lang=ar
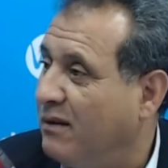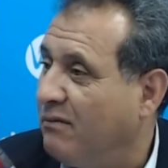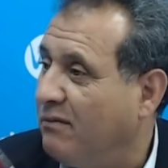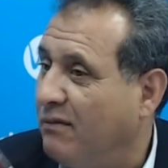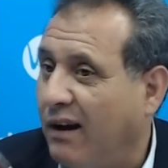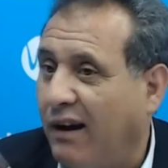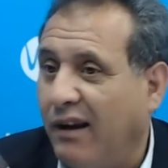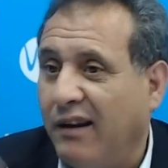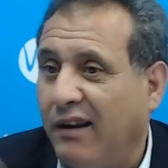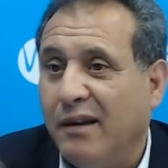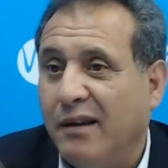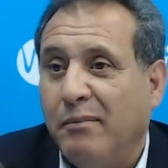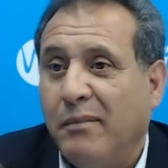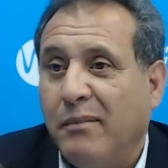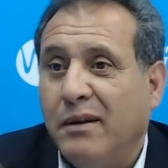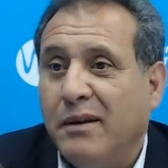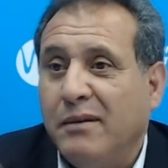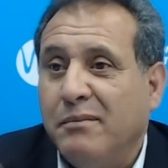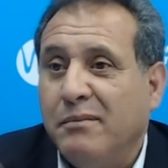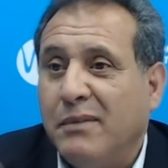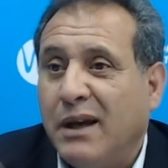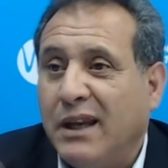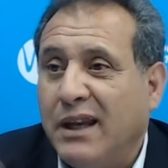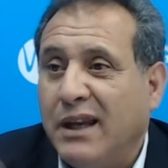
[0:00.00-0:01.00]
احنا ما
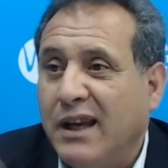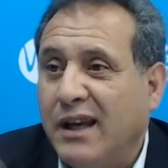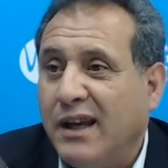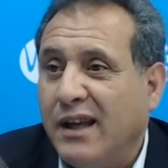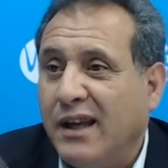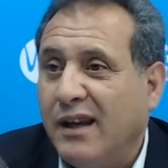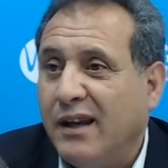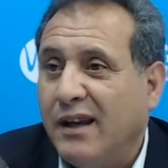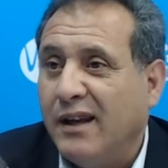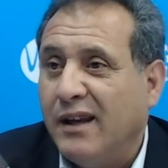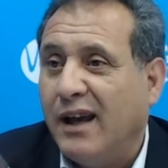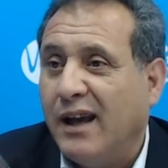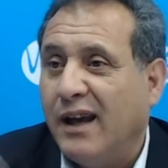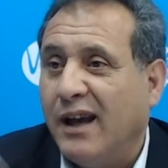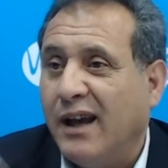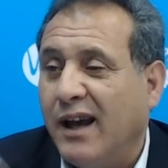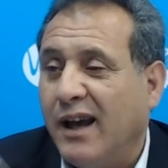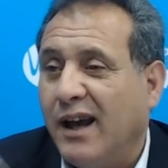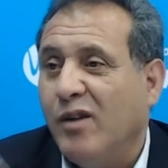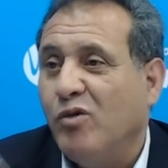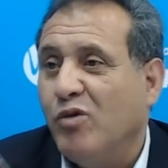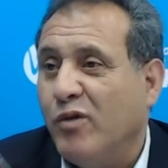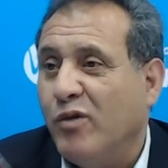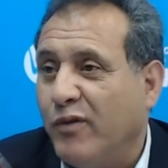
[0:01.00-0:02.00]
معناها
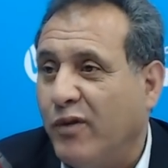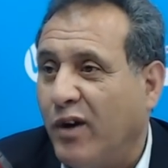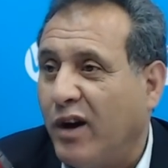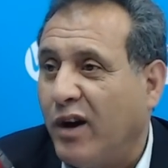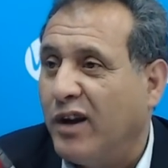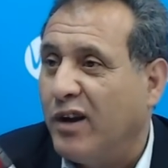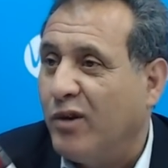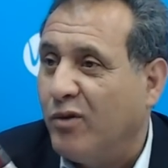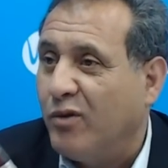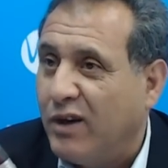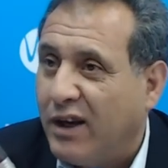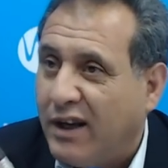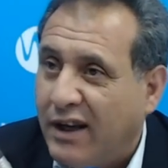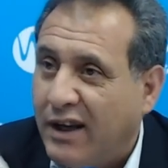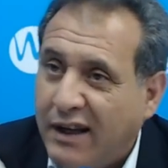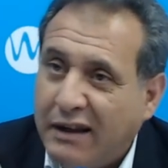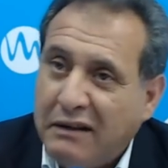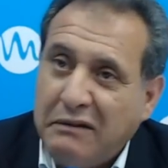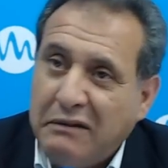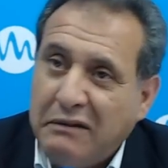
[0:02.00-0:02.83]
هل وفقنا ولا لا